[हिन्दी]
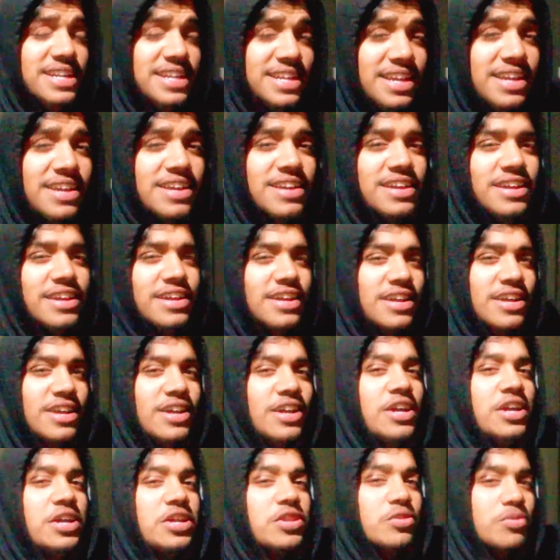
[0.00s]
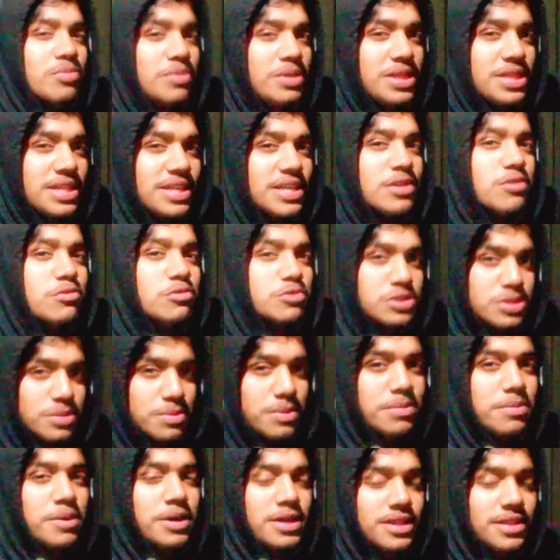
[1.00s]
ठीक है तो मिलते हैं कुछ
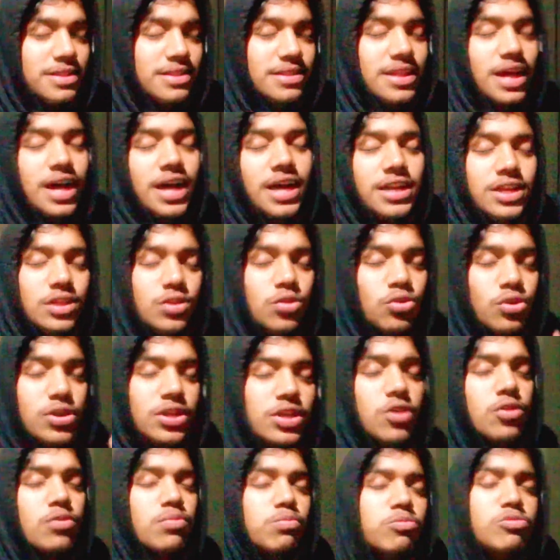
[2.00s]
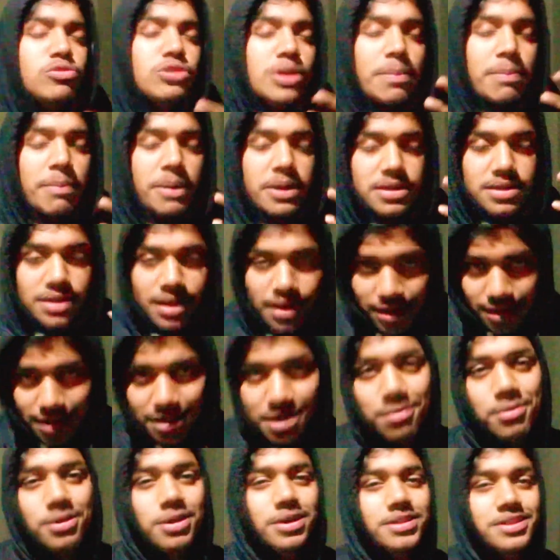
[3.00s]
समय बाद नहाने धोने और पूजा पाठ करने
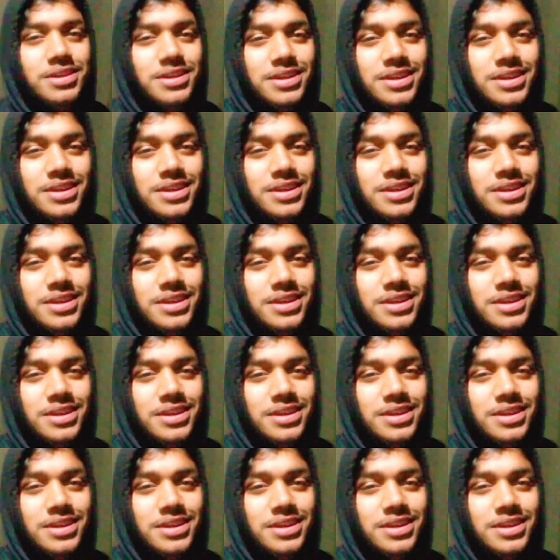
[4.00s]
के बाद